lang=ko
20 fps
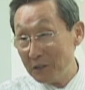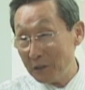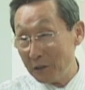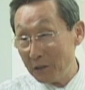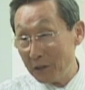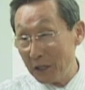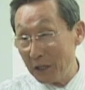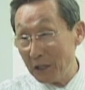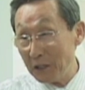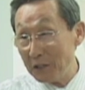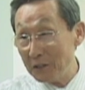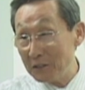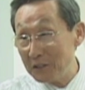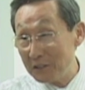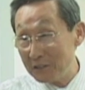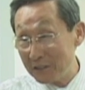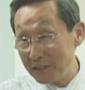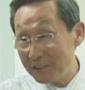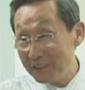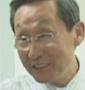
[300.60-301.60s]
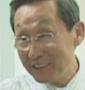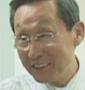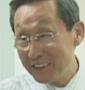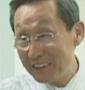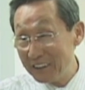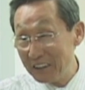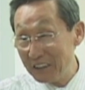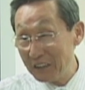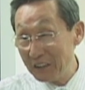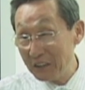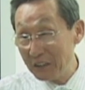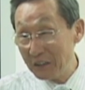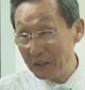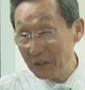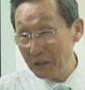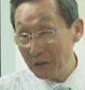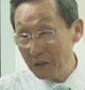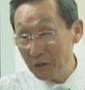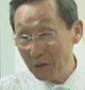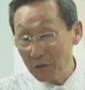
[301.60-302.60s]
뭐예요? 에너지를
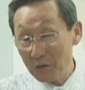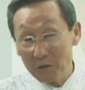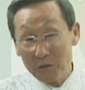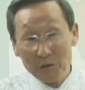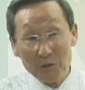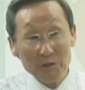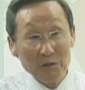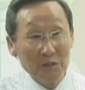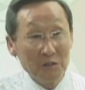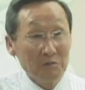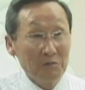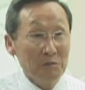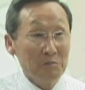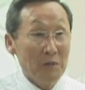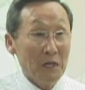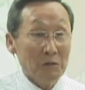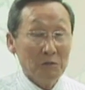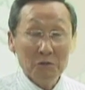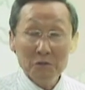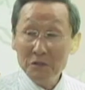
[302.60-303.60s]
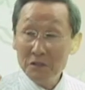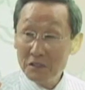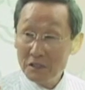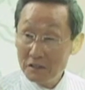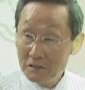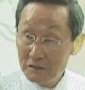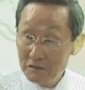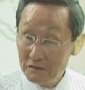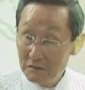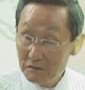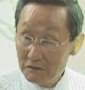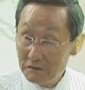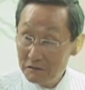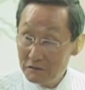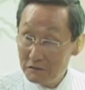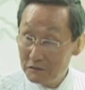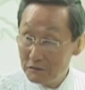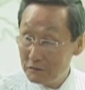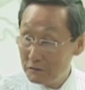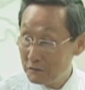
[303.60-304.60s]
공급을 받고 있다는
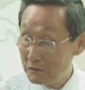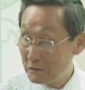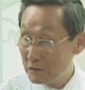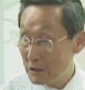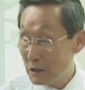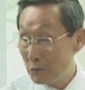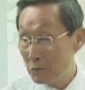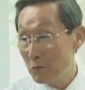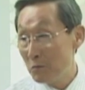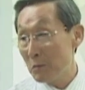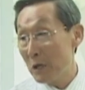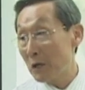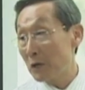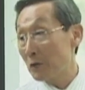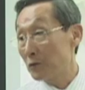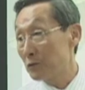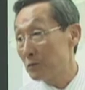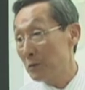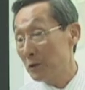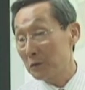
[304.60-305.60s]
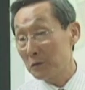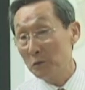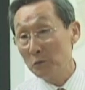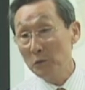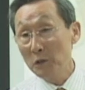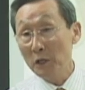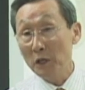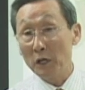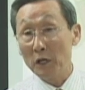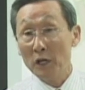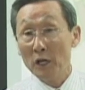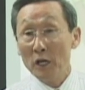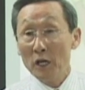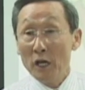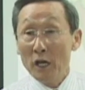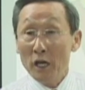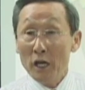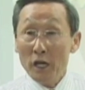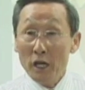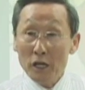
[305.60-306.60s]
라고 말할 수밖에. 왜?
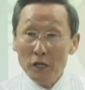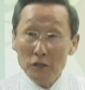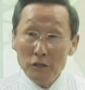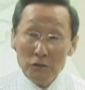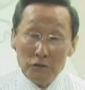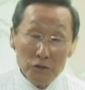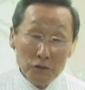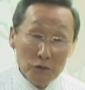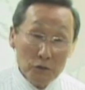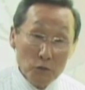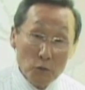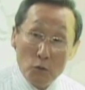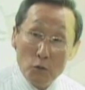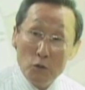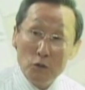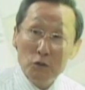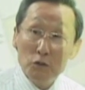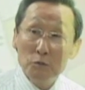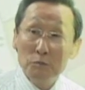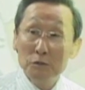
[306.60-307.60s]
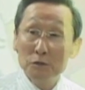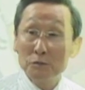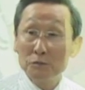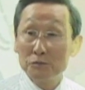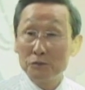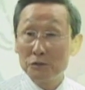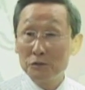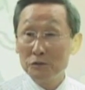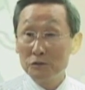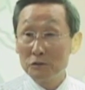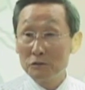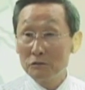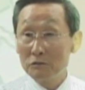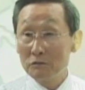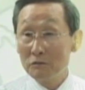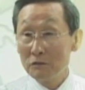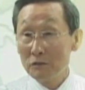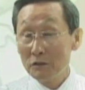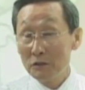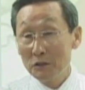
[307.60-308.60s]
에너지 공급이
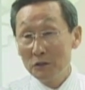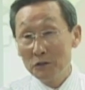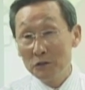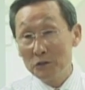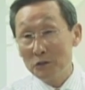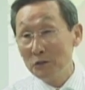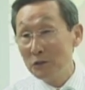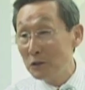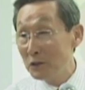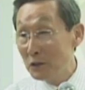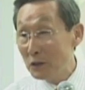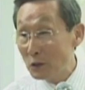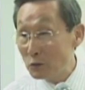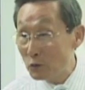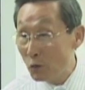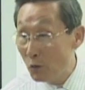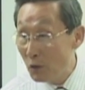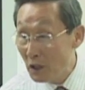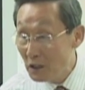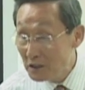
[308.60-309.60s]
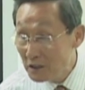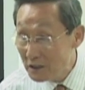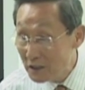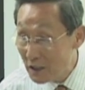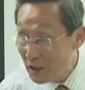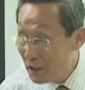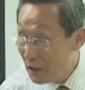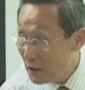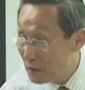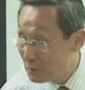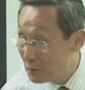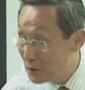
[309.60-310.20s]
없이는 전기가 통하지가